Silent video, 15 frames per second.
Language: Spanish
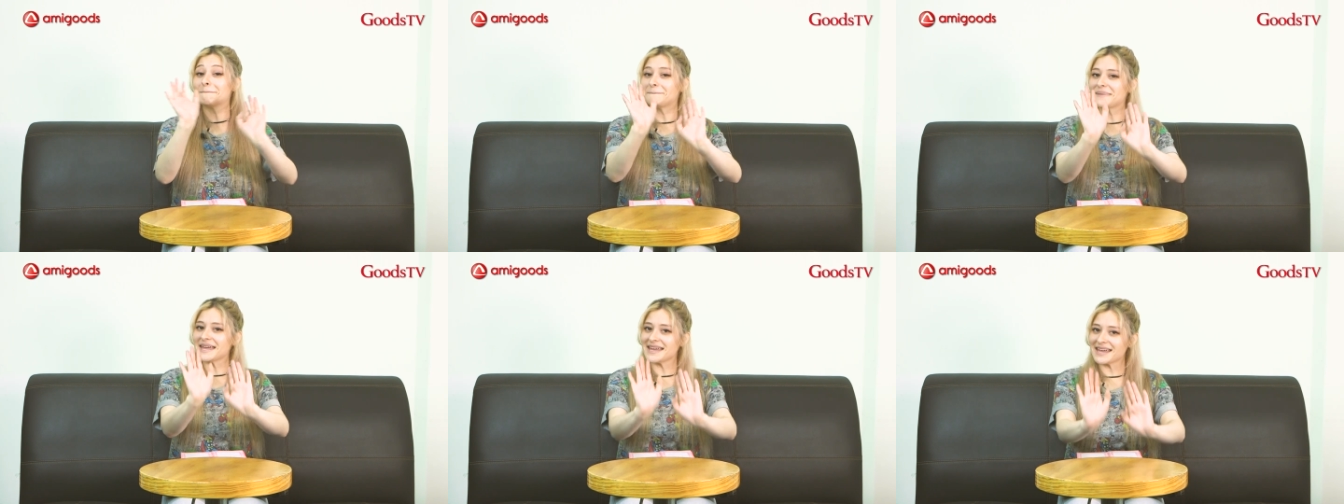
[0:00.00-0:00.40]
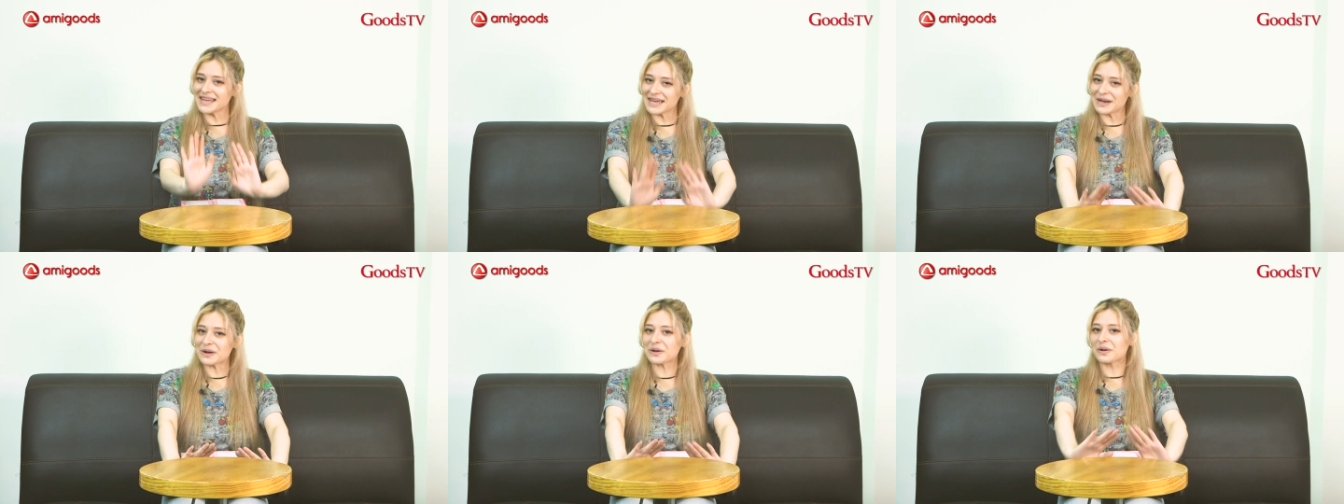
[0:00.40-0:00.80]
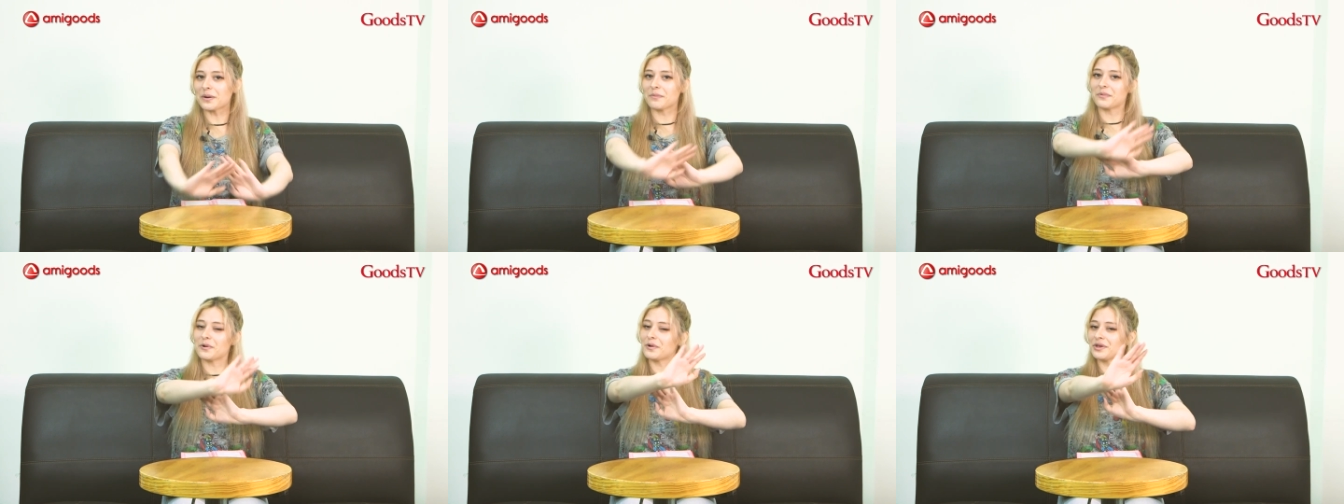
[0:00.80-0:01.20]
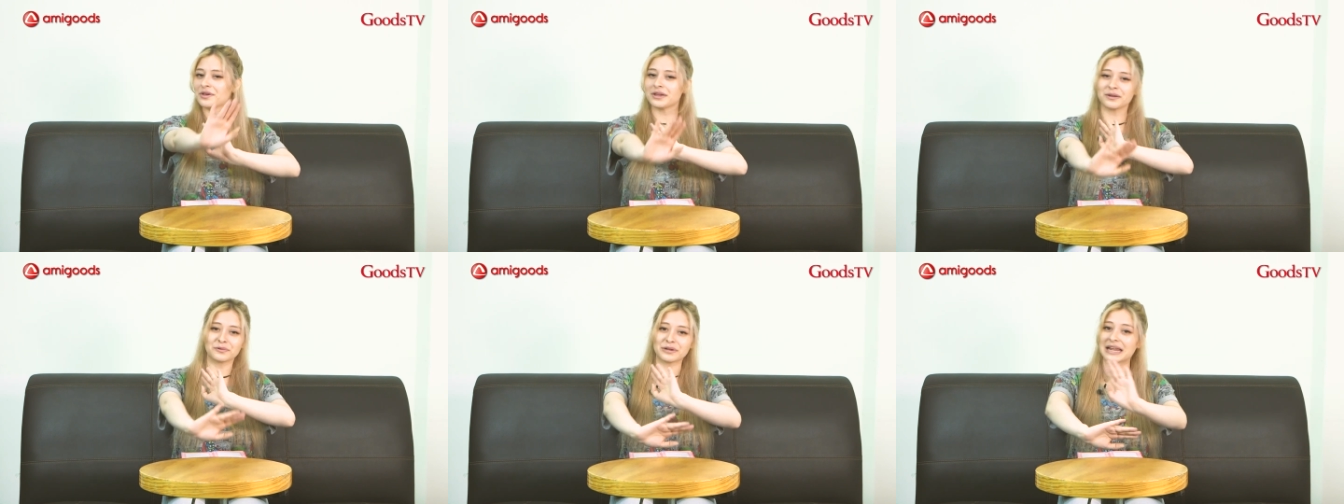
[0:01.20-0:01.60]
pero como hoy
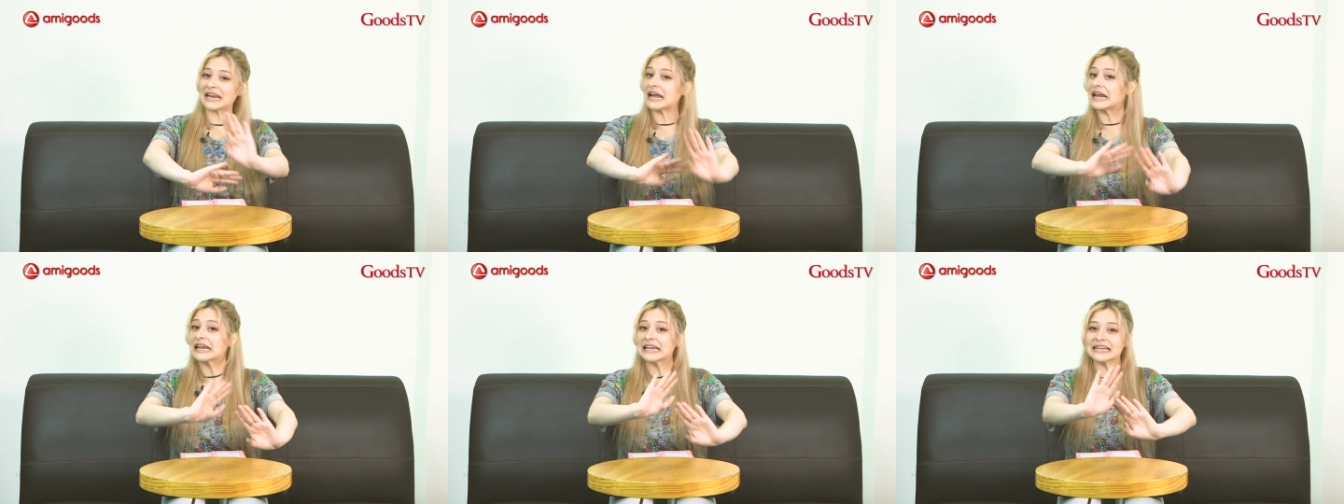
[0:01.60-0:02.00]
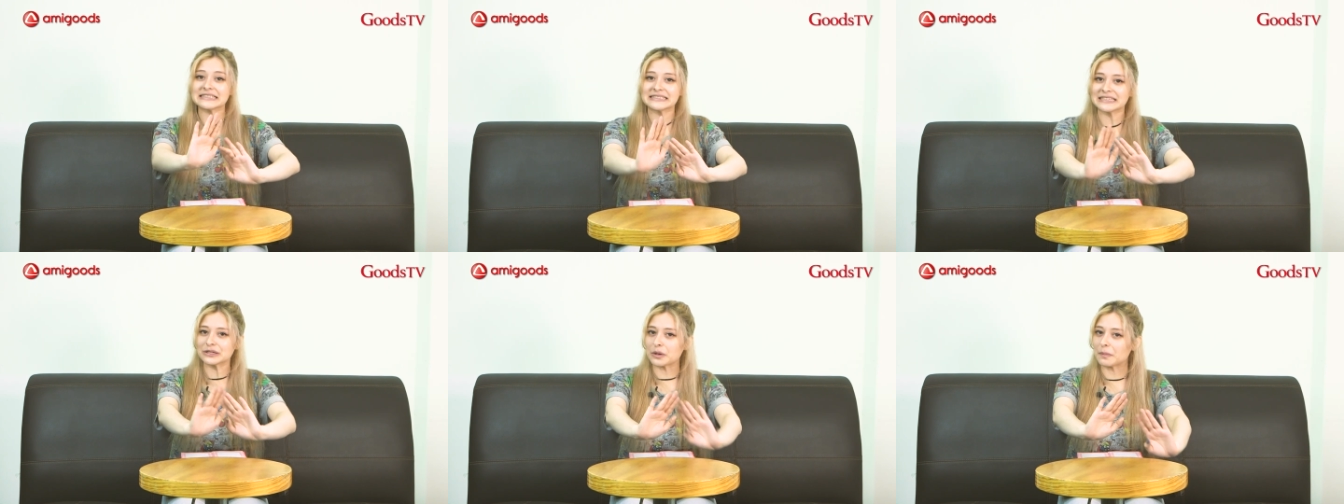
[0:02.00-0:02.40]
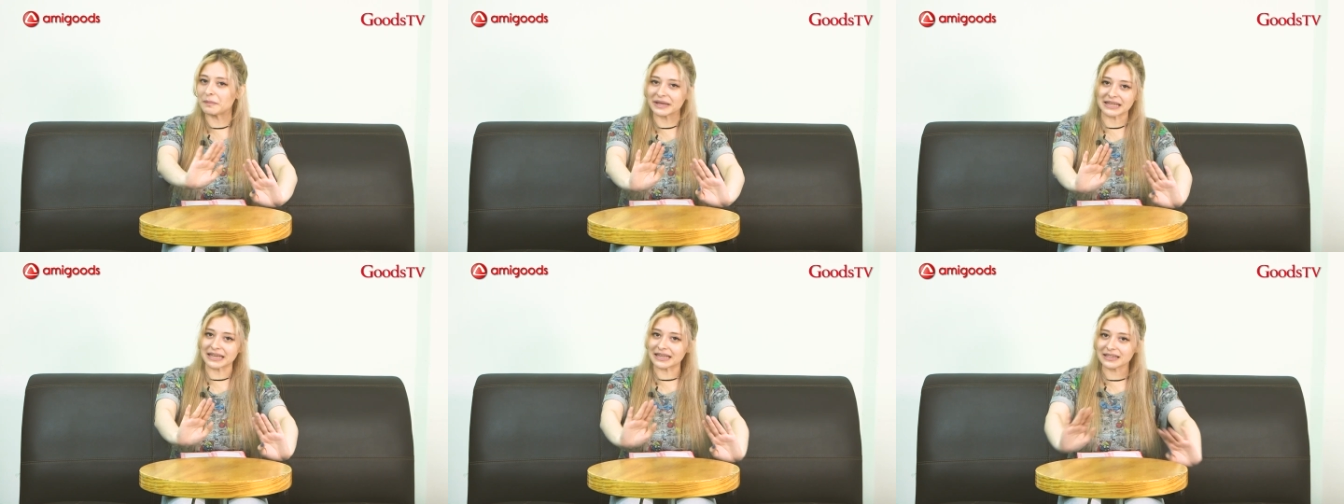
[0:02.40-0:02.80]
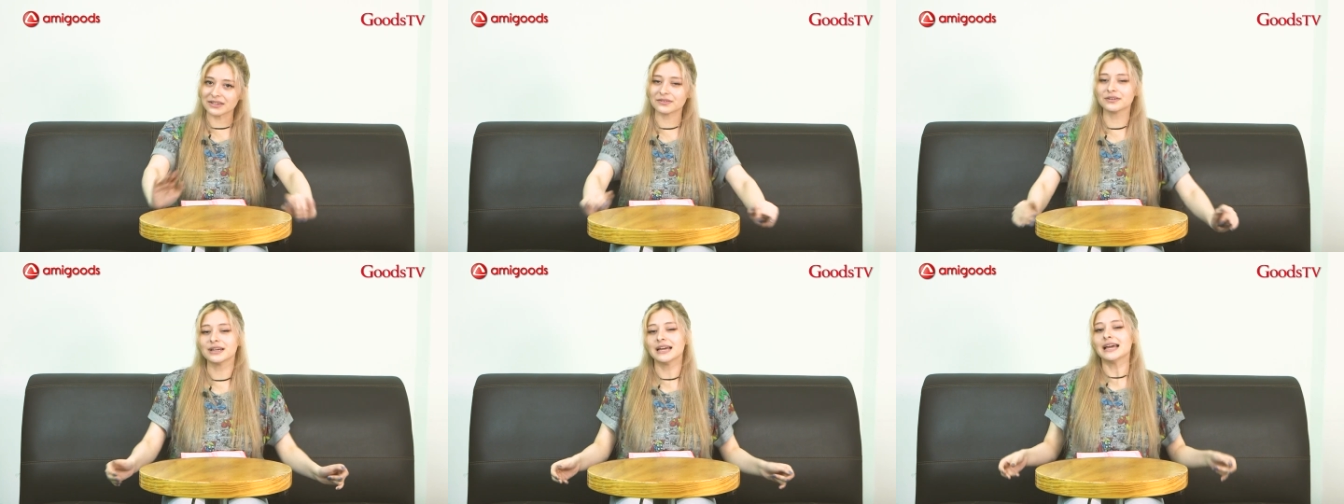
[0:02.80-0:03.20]
hay un analgésico
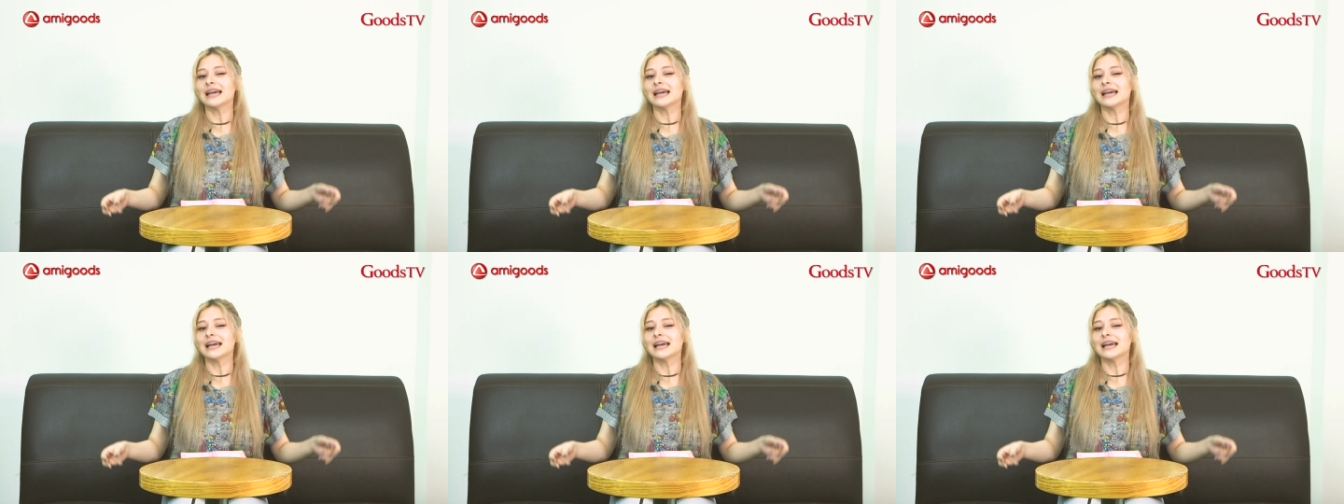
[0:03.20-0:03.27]
pequeño,